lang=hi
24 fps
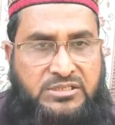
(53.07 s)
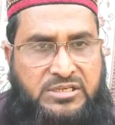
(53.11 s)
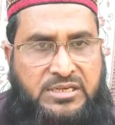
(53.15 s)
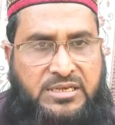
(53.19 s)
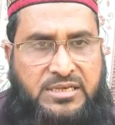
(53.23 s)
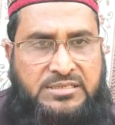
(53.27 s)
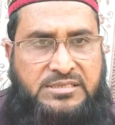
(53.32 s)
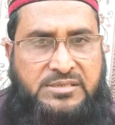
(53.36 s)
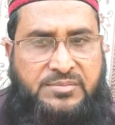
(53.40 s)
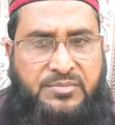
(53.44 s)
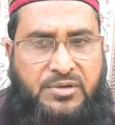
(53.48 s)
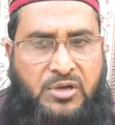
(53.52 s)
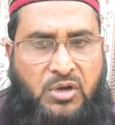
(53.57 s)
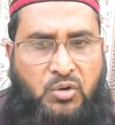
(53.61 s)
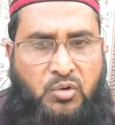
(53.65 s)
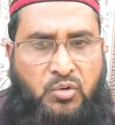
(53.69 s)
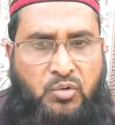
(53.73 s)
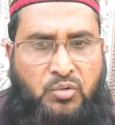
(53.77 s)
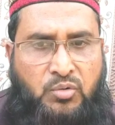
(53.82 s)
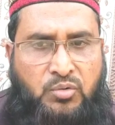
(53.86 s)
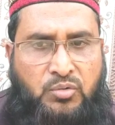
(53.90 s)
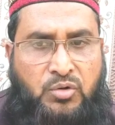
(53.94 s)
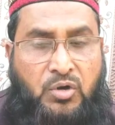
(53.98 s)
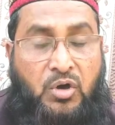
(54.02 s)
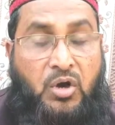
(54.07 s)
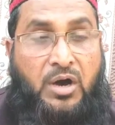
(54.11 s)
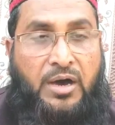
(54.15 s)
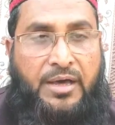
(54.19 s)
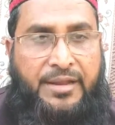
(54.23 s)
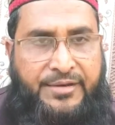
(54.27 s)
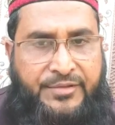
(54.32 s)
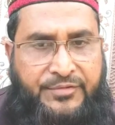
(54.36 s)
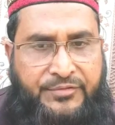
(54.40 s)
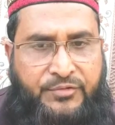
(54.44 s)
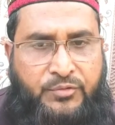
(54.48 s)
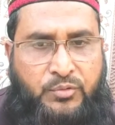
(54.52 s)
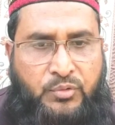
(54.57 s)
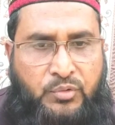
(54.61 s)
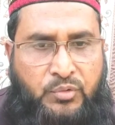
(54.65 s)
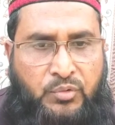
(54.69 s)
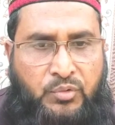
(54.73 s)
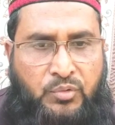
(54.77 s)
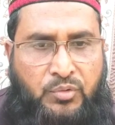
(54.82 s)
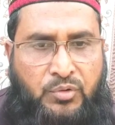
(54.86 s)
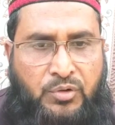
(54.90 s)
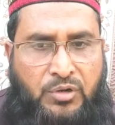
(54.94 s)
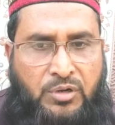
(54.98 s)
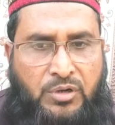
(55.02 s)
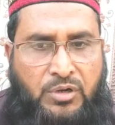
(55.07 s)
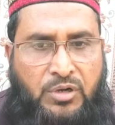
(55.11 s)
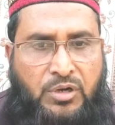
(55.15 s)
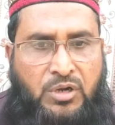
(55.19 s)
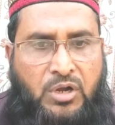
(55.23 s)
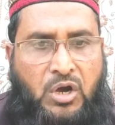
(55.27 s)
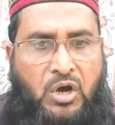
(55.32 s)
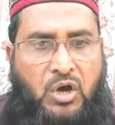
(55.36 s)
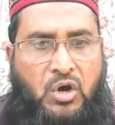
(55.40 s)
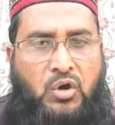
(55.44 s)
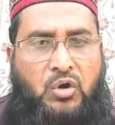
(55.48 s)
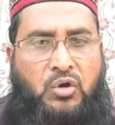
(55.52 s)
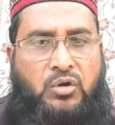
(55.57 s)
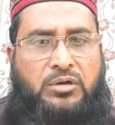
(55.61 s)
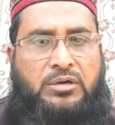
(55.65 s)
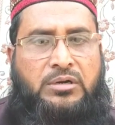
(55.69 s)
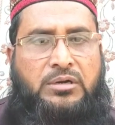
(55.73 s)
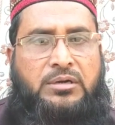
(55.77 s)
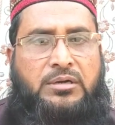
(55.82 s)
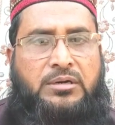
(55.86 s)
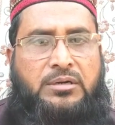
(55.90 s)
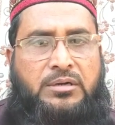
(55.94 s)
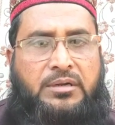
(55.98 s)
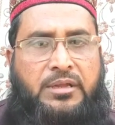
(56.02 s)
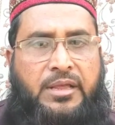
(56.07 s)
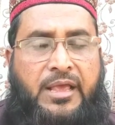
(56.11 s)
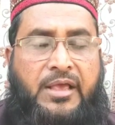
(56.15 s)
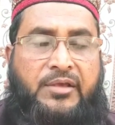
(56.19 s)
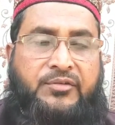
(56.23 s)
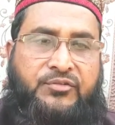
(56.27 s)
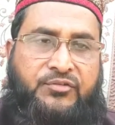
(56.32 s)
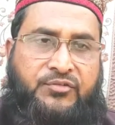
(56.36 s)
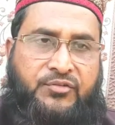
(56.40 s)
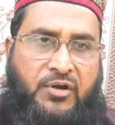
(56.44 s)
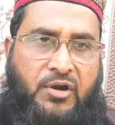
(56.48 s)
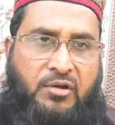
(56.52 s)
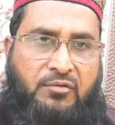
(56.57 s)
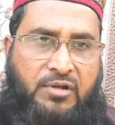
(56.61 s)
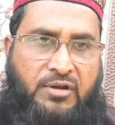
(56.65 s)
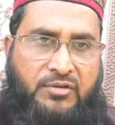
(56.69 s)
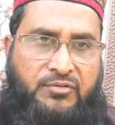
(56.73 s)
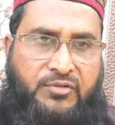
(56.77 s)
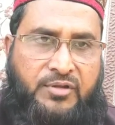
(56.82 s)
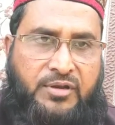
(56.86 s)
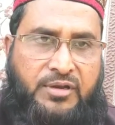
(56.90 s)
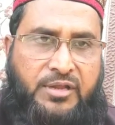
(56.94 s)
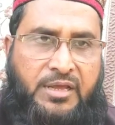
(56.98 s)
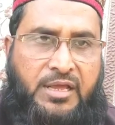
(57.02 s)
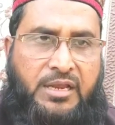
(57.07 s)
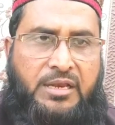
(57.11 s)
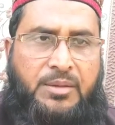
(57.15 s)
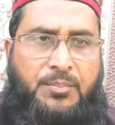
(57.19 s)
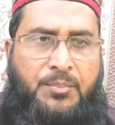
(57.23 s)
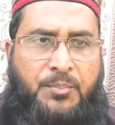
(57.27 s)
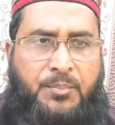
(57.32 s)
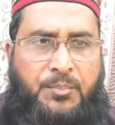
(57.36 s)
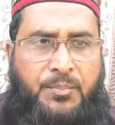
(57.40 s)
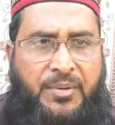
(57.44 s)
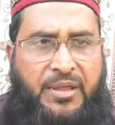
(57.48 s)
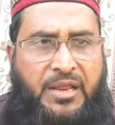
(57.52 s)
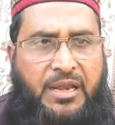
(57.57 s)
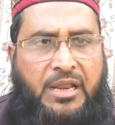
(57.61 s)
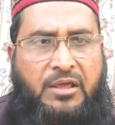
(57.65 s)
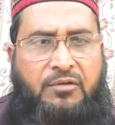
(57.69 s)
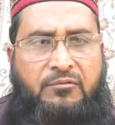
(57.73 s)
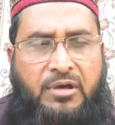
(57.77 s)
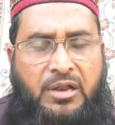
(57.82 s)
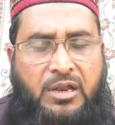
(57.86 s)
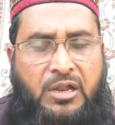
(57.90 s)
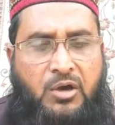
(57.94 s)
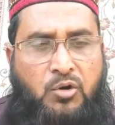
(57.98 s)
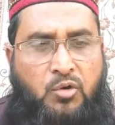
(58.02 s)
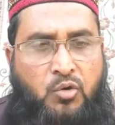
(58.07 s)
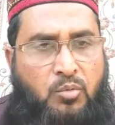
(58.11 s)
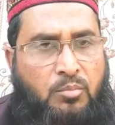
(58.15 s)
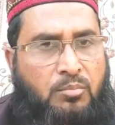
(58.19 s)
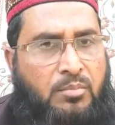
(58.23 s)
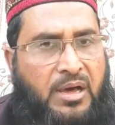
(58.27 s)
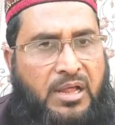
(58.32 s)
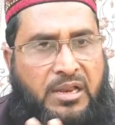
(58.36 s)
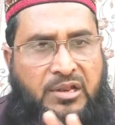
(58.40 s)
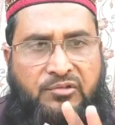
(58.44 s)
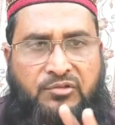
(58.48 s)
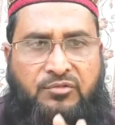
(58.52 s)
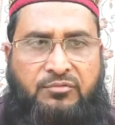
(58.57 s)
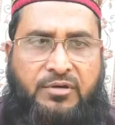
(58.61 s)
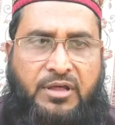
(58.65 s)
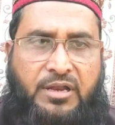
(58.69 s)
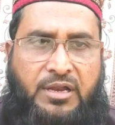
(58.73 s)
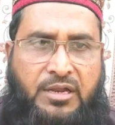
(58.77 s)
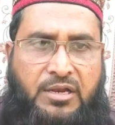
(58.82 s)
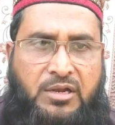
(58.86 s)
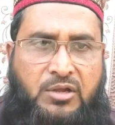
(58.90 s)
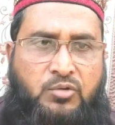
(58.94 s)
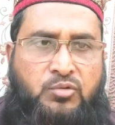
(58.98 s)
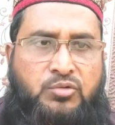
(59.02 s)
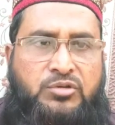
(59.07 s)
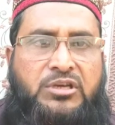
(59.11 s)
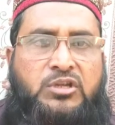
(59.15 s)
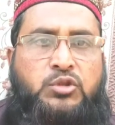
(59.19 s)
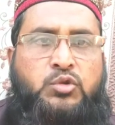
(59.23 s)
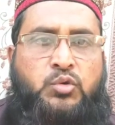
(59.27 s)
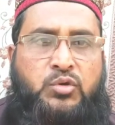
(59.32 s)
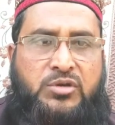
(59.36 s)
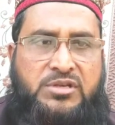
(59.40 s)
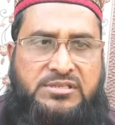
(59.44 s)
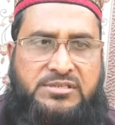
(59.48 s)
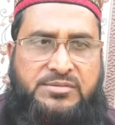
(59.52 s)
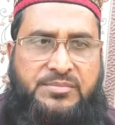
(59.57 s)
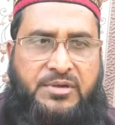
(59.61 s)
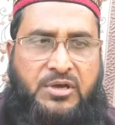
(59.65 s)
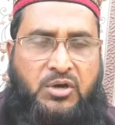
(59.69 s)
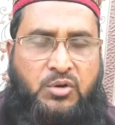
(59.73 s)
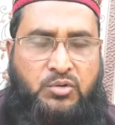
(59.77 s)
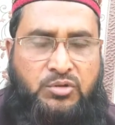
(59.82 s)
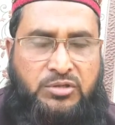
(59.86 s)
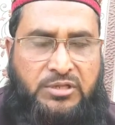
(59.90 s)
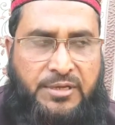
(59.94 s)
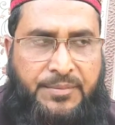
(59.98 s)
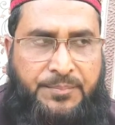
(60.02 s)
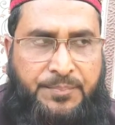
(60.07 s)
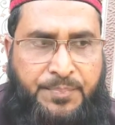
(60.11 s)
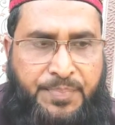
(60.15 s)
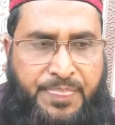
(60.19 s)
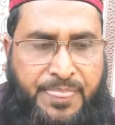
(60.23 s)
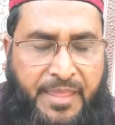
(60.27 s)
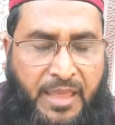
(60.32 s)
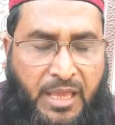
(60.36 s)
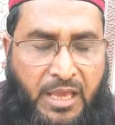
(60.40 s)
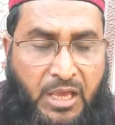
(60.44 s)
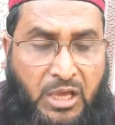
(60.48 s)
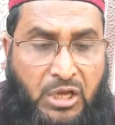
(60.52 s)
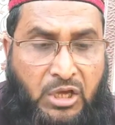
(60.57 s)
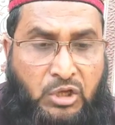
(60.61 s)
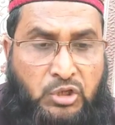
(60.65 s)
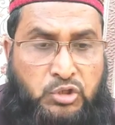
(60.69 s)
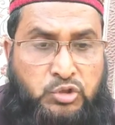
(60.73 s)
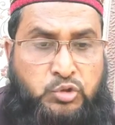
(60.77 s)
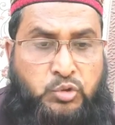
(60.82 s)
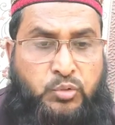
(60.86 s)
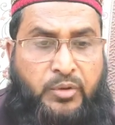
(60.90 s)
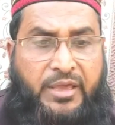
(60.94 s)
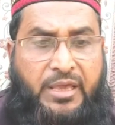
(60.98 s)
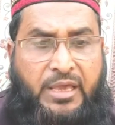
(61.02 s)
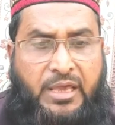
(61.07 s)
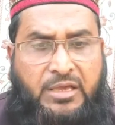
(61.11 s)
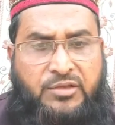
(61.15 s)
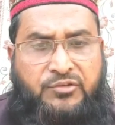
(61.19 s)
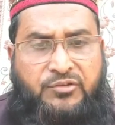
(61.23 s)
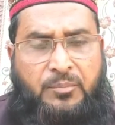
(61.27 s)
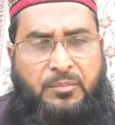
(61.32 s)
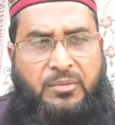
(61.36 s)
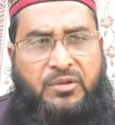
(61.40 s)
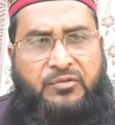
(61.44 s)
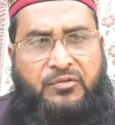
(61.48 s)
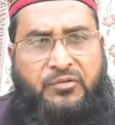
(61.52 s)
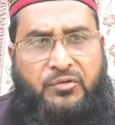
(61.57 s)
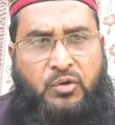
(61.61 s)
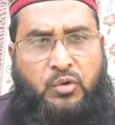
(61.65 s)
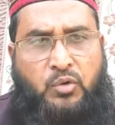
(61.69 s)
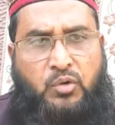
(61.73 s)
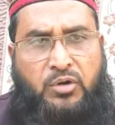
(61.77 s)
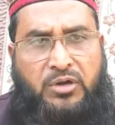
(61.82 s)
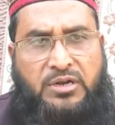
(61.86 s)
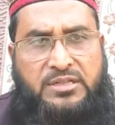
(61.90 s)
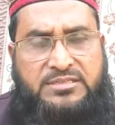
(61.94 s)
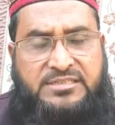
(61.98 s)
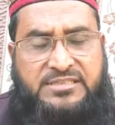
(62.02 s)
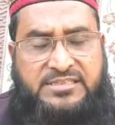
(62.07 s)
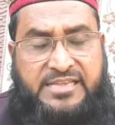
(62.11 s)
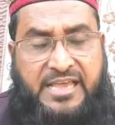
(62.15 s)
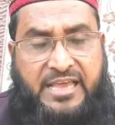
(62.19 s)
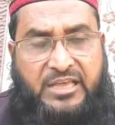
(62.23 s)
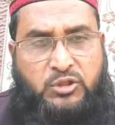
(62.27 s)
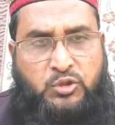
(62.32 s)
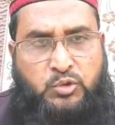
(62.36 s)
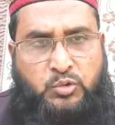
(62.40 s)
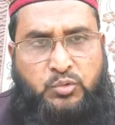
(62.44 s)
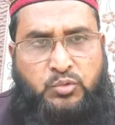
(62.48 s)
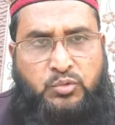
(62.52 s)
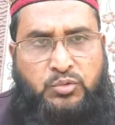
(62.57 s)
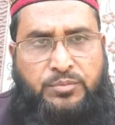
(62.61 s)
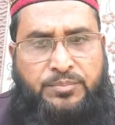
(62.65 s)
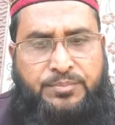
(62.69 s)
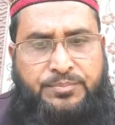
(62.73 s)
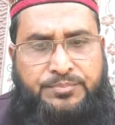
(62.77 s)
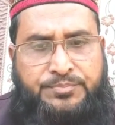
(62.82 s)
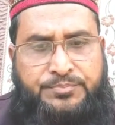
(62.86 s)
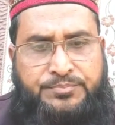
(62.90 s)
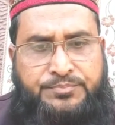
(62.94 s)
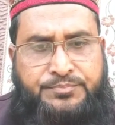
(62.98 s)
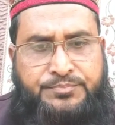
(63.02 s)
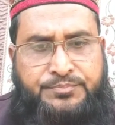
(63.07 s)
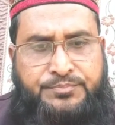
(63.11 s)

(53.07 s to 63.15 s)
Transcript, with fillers: अच्छी किस्म का हो खालिश हो और वर्जन यानी पीने वाला हो मालिश वाला ना हो ये दो किस्म का होता है तो एक चम्मच रोगन जैतून